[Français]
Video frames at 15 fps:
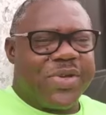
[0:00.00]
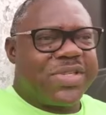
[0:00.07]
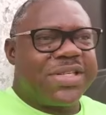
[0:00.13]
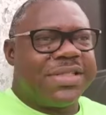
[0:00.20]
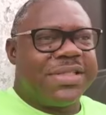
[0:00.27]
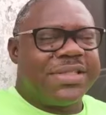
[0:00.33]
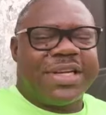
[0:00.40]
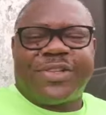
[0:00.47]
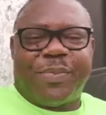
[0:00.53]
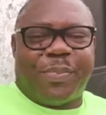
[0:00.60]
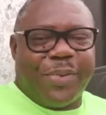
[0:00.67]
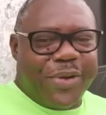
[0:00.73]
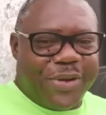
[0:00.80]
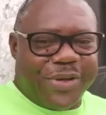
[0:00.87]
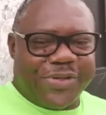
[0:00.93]
60 ans de
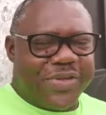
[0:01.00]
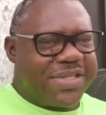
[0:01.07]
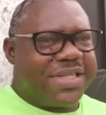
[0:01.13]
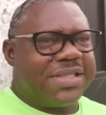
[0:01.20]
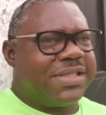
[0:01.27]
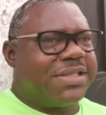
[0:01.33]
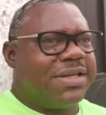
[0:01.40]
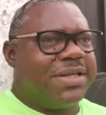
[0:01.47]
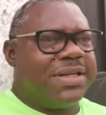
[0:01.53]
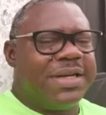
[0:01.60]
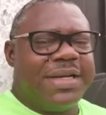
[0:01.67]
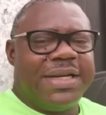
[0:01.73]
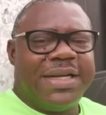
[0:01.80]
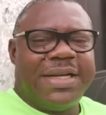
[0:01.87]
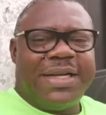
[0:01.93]
pleurs, 60 ans
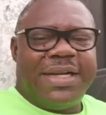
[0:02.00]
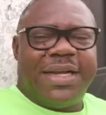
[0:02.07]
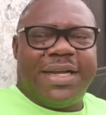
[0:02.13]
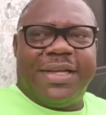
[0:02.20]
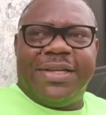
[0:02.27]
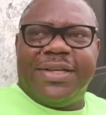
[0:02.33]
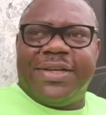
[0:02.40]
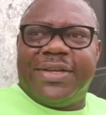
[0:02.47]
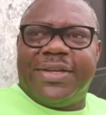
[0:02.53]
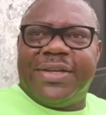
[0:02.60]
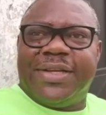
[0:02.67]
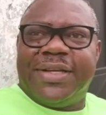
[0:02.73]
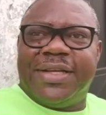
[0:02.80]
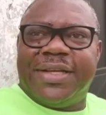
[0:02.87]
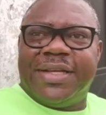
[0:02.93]
de,
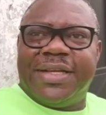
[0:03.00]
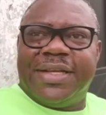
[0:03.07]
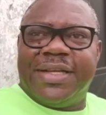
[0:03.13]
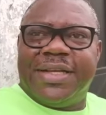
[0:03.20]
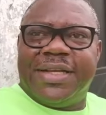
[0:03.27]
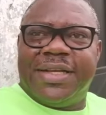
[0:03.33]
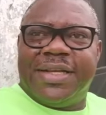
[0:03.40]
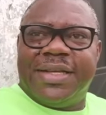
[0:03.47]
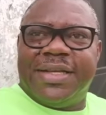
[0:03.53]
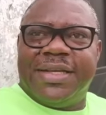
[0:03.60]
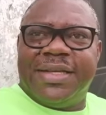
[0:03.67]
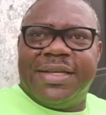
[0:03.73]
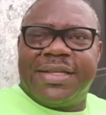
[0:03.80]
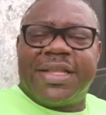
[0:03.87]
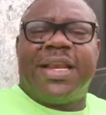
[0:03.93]

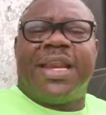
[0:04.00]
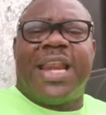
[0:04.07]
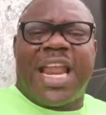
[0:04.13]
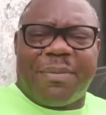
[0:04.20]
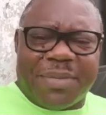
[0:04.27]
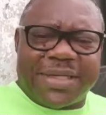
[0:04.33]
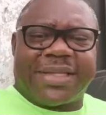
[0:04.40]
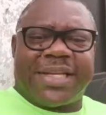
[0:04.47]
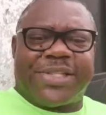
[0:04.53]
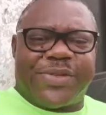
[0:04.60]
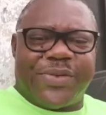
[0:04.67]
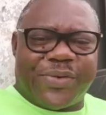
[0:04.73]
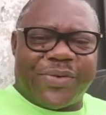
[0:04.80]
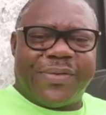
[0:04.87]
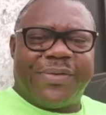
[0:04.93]
de
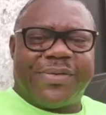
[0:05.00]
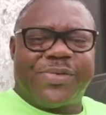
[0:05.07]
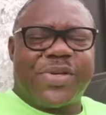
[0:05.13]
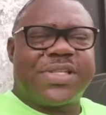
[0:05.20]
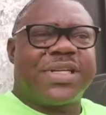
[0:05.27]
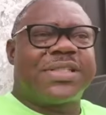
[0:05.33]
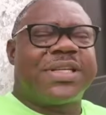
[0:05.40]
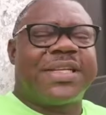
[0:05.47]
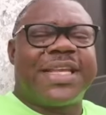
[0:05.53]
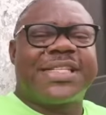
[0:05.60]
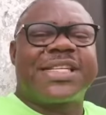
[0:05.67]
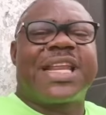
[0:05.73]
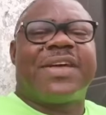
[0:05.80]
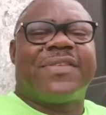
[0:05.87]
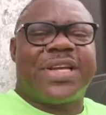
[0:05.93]
lamentation, 60 ans
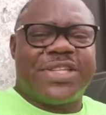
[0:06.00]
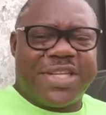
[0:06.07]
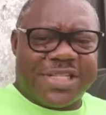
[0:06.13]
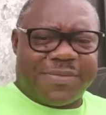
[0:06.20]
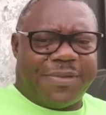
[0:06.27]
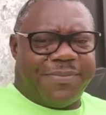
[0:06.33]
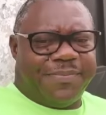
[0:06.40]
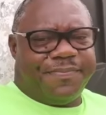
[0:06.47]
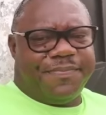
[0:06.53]
d'esclavagisme.